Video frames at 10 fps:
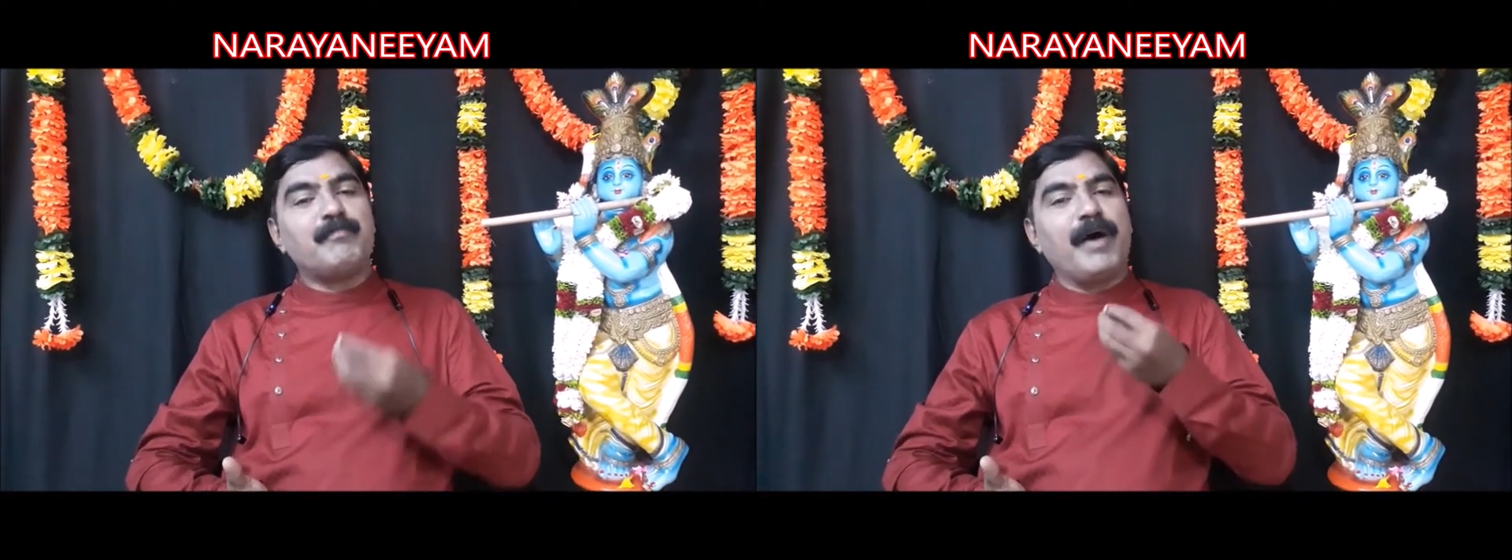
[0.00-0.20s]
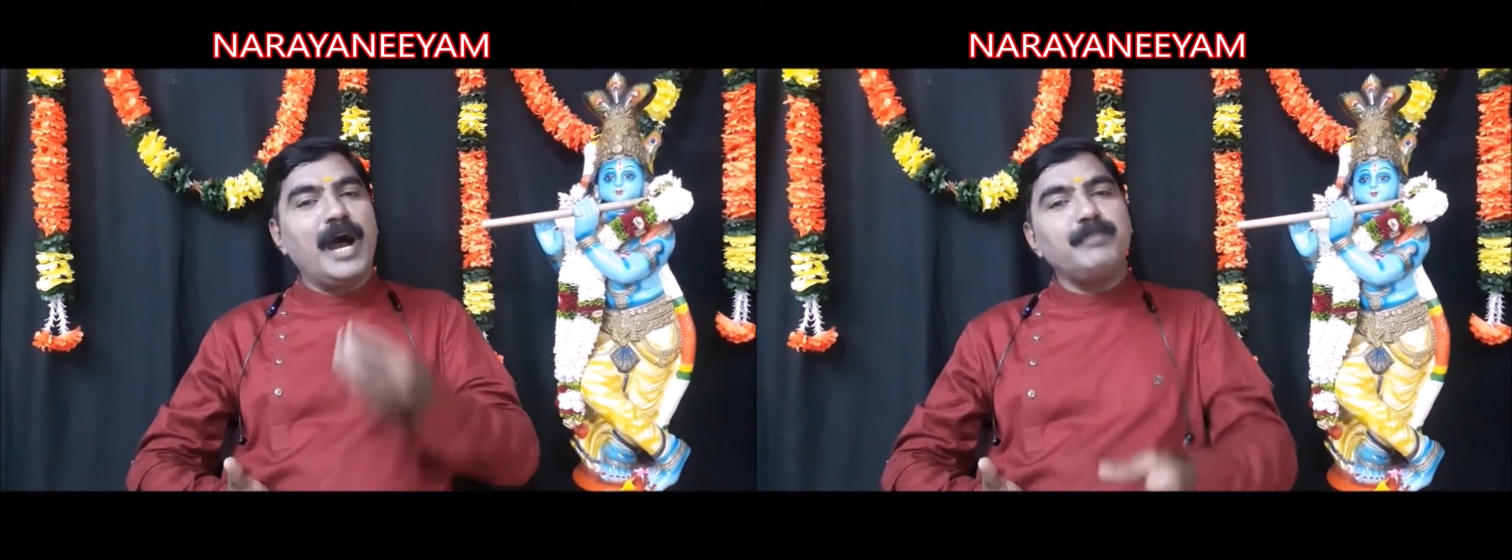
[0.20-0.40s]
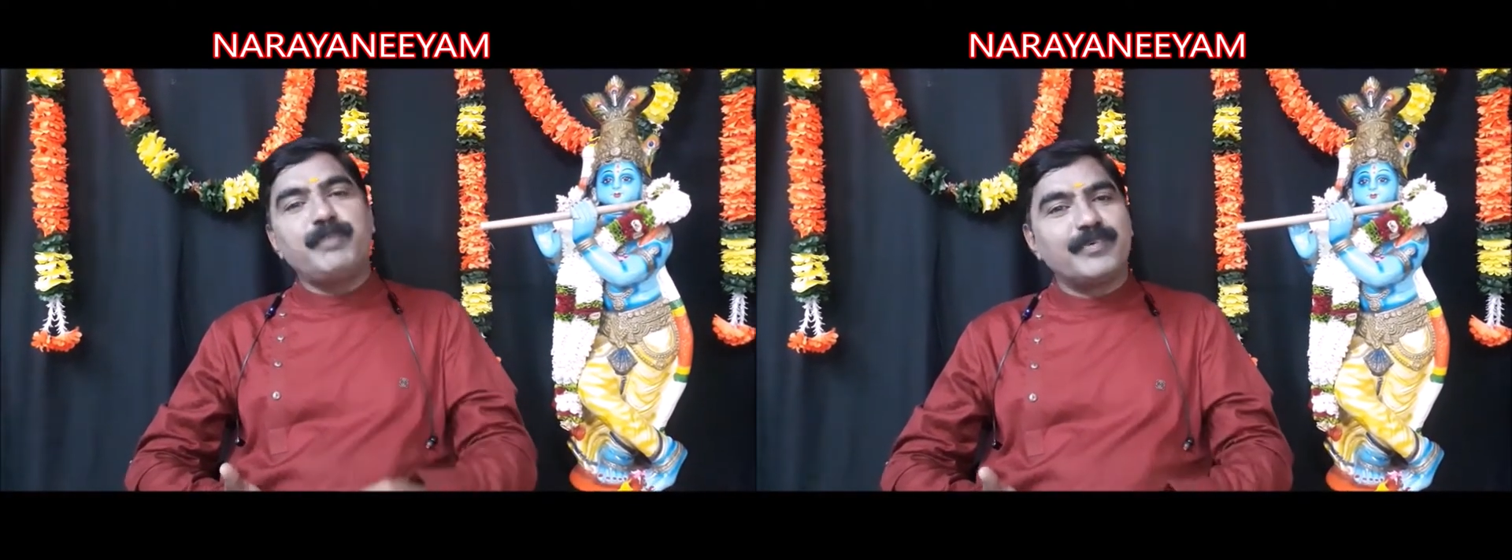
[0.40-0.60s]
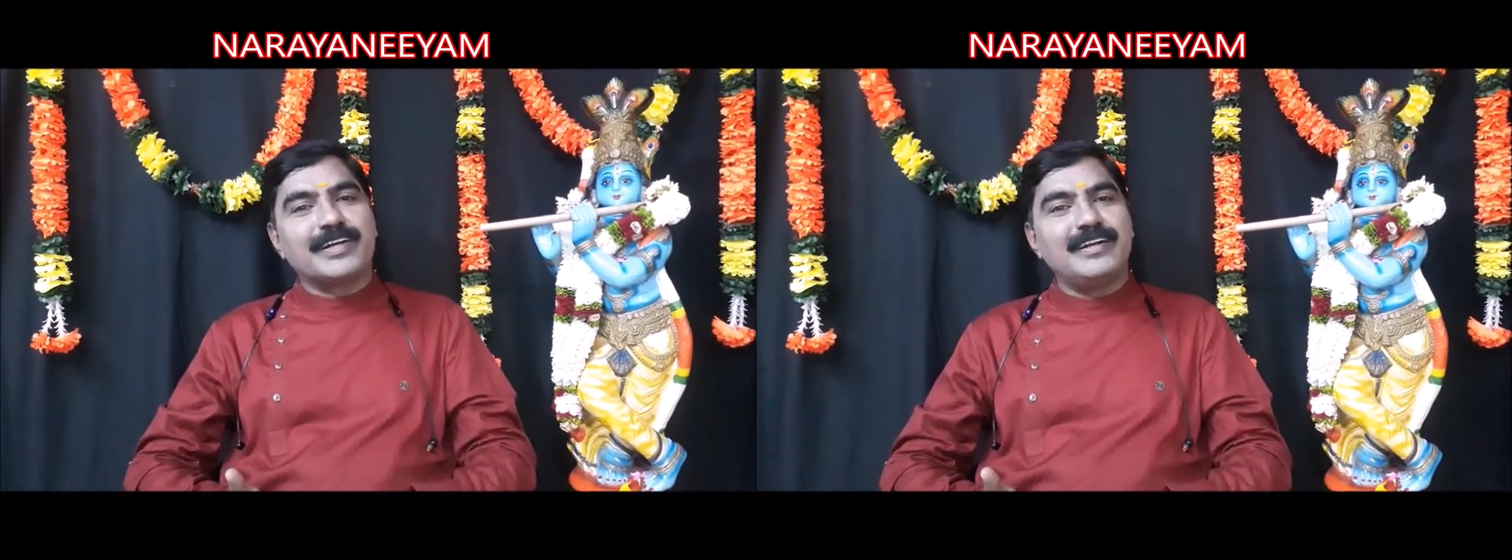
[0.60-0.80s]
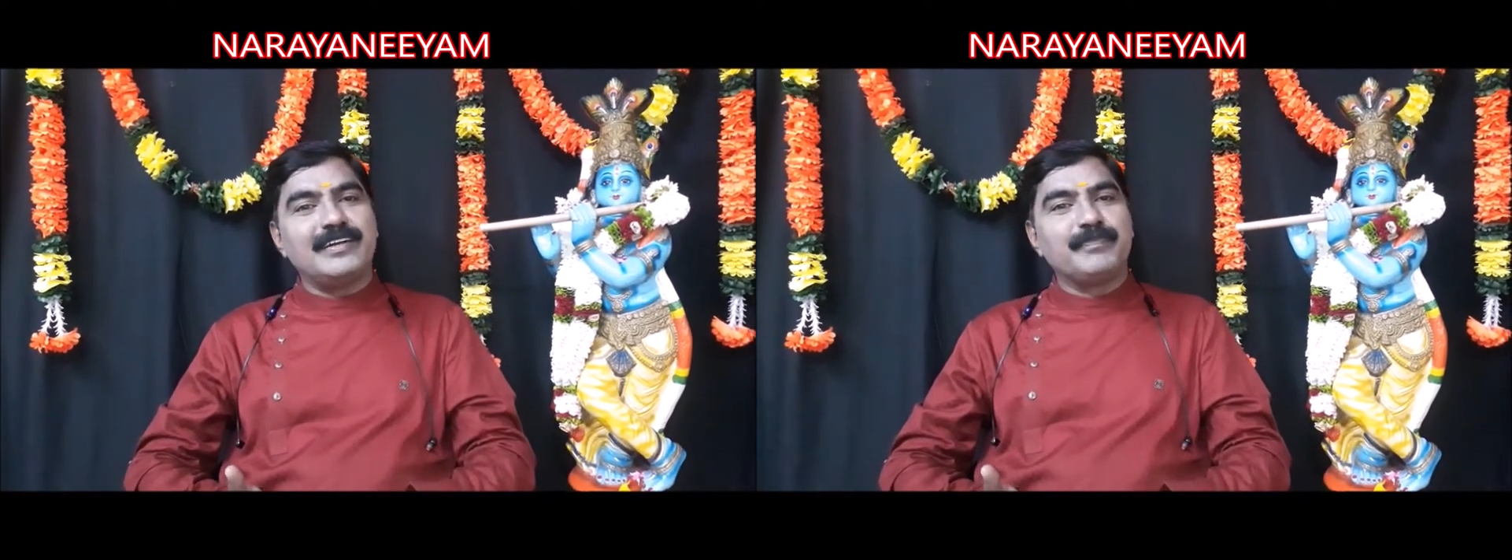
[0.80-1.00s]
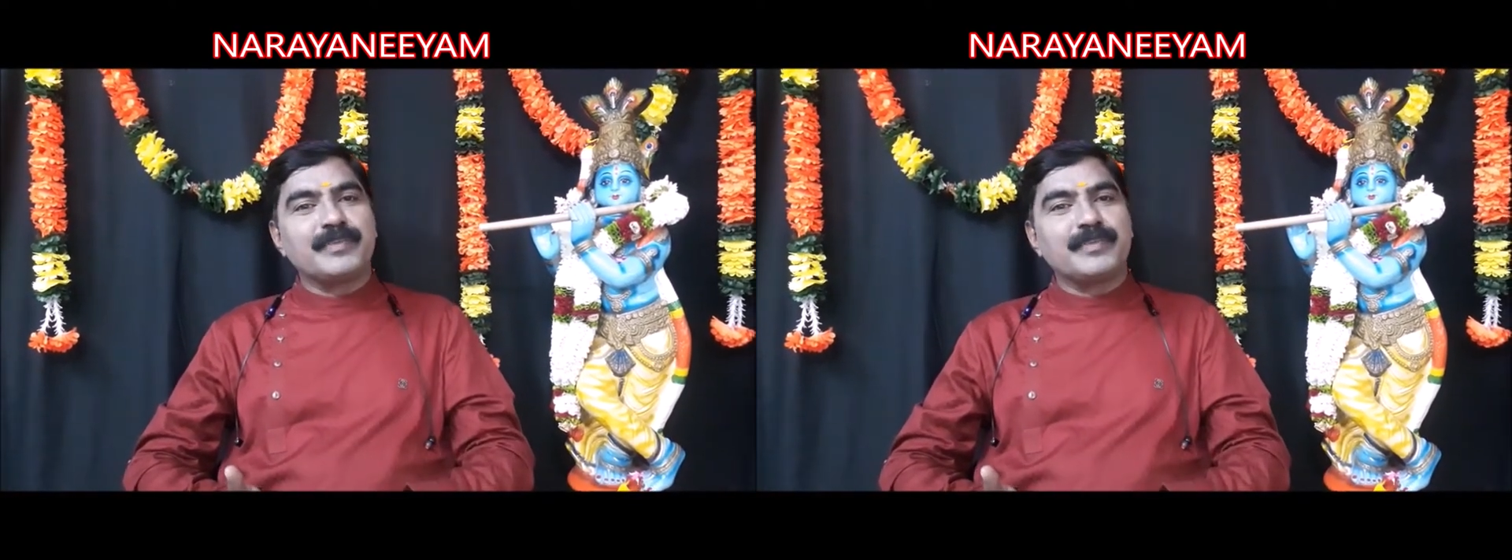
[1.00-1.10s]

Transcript: பார்ப்பவர்கள்